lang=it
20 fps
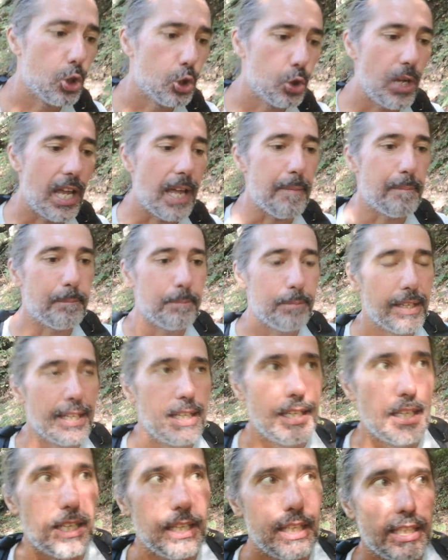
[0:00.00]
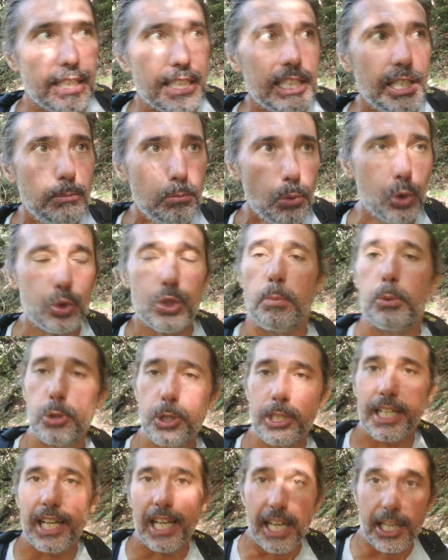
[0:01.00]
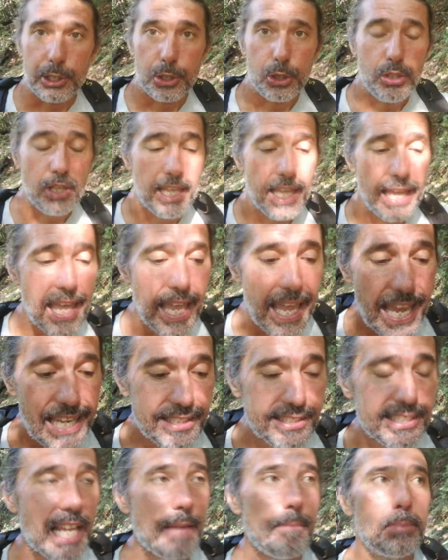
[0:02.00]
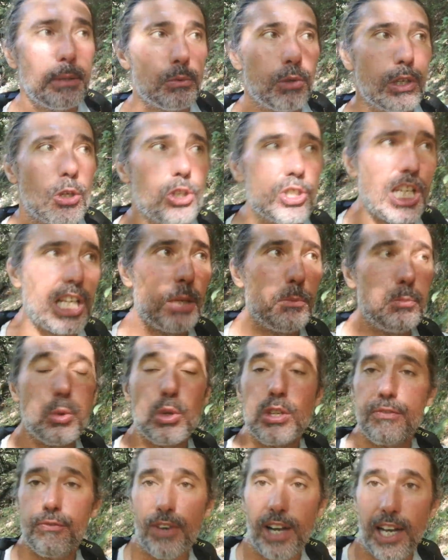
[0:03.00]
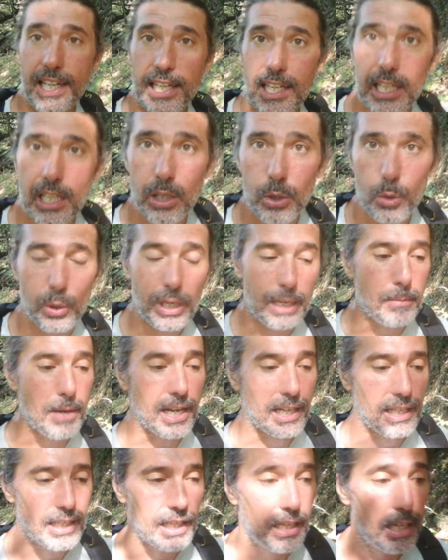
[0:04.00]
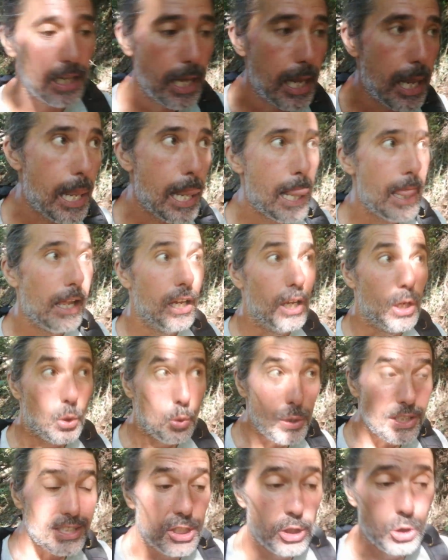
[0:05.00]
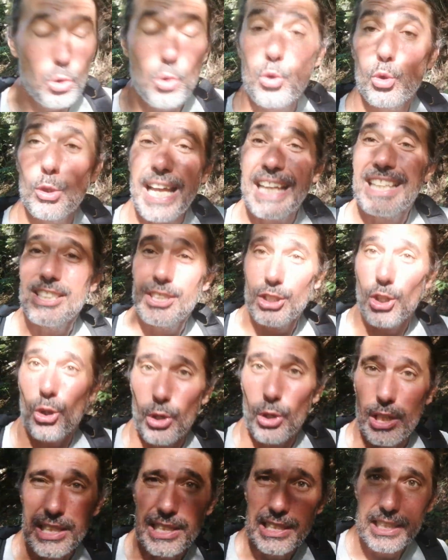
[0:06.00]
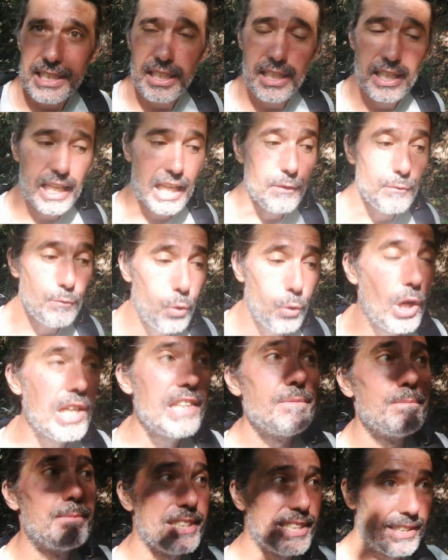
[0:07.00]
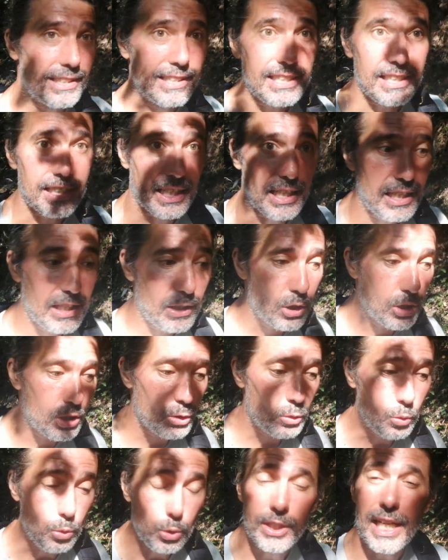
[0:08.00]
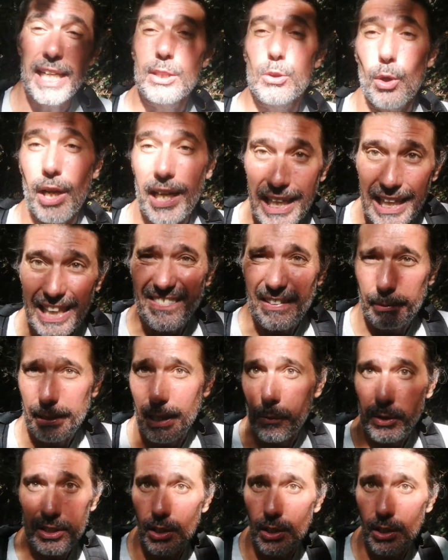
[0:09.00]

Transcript: cioè il mutuo ipotecario è sempre qualcosa che puoi fare con la banca. Quindi se tu non hai soldi e vuoi investire usando la leva, perché